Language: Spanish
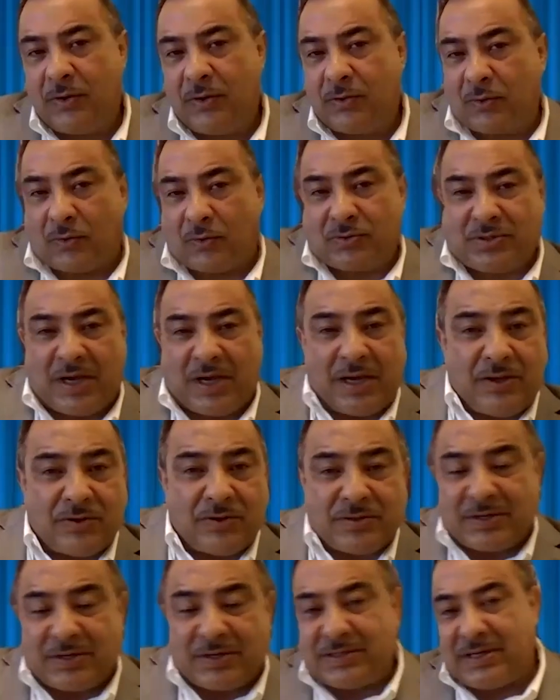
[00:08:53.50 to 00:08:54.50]
dos
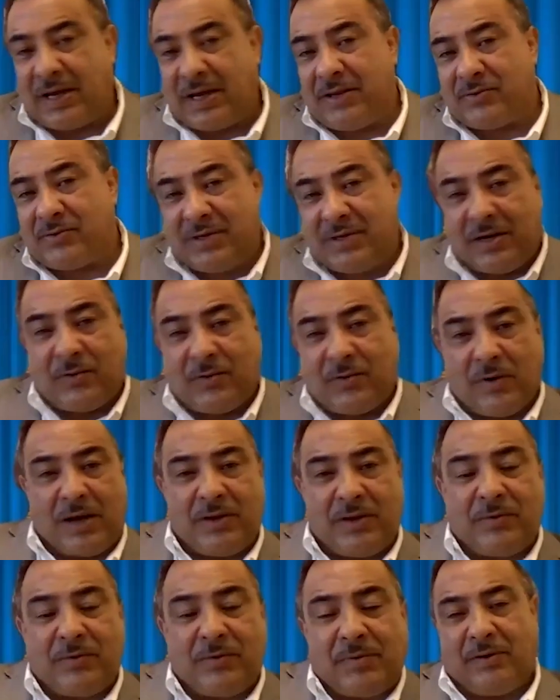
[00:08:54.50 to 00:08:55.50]
años, tres años, cinco
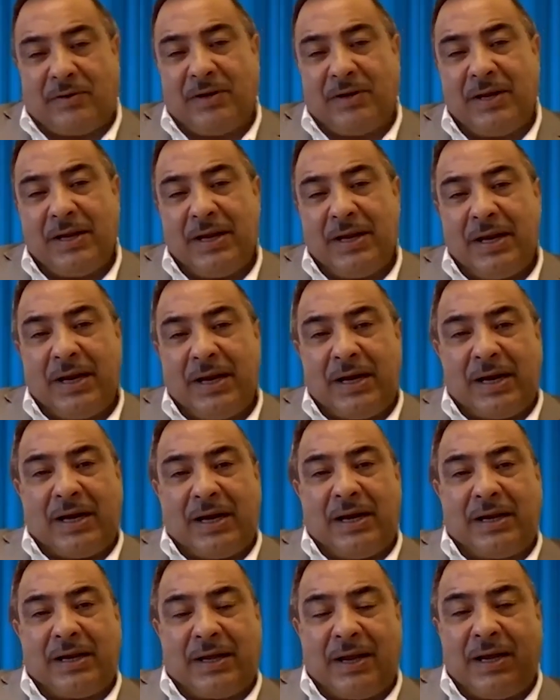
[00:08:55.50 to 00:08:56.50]
años. Bueno, en
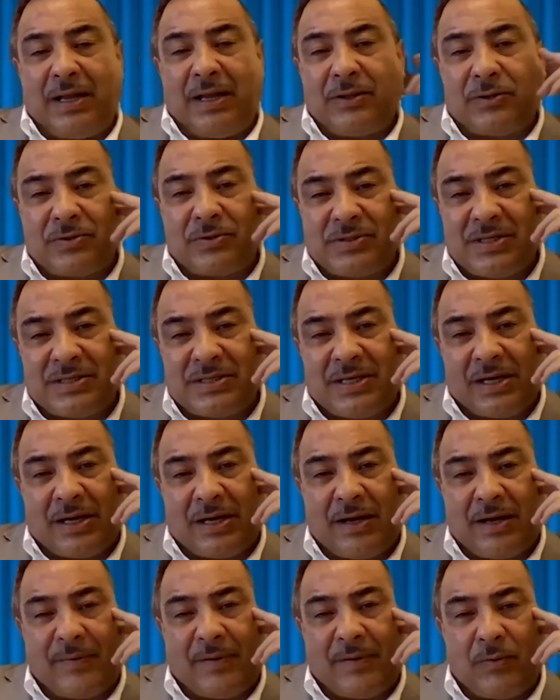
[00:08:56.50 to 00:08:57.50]
aquel entonces
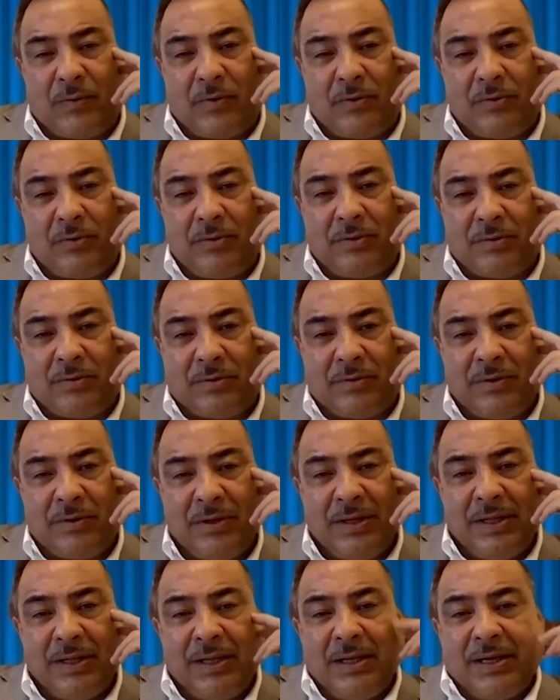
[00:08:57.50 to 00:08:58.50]
llegaba uno
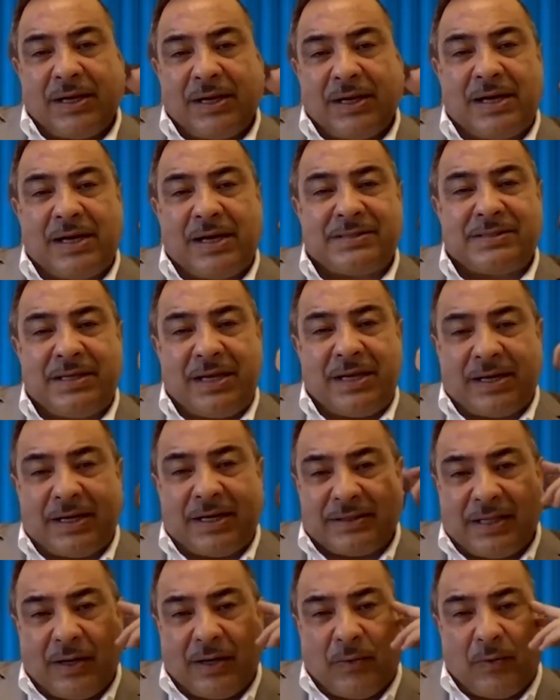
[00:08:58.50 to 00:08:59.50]
casi a
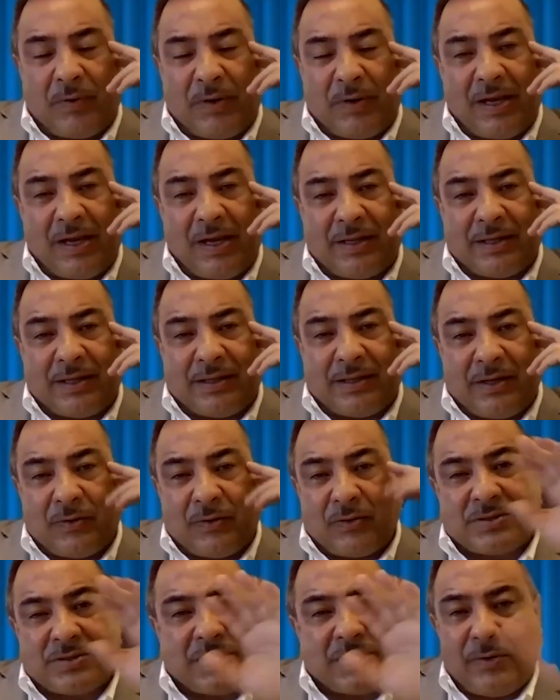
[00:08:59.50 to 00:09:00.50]
categoría de
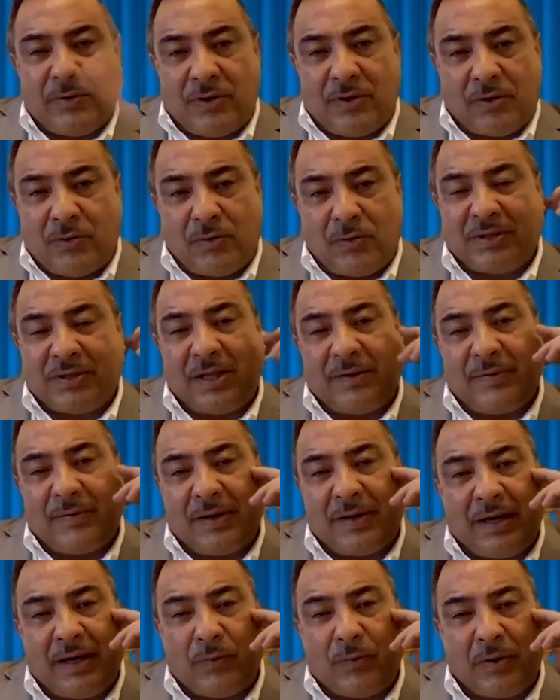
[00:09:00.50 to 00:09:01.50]
dinosaurio y no te
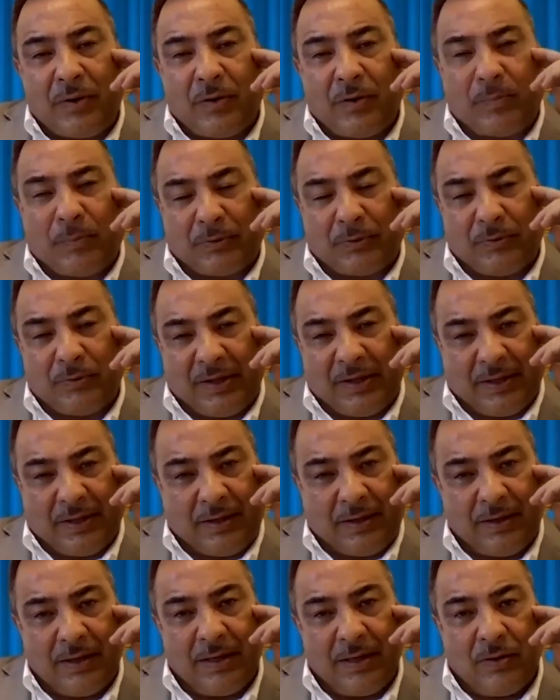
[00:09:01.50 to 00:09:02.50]
daban ninguna
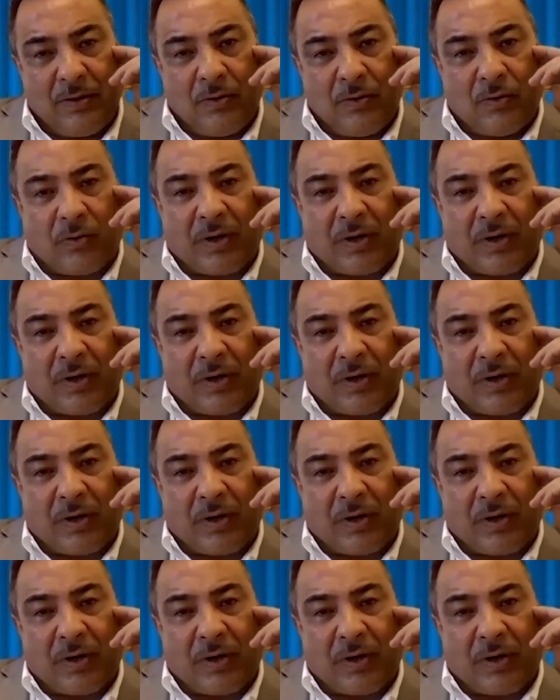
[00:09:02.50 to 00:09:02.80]
oportunidad. Los